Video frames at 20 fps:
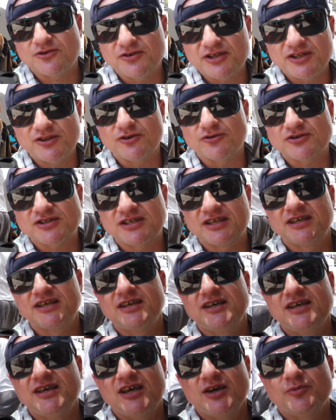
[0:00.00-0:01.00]
do Lindos.
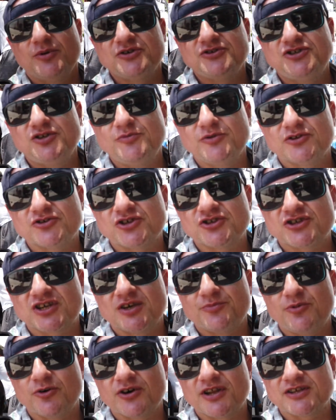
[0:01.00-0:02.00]
Pojeździmy
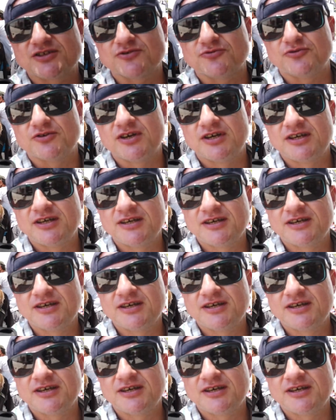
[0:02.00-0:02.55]
troszeczkę po grecku.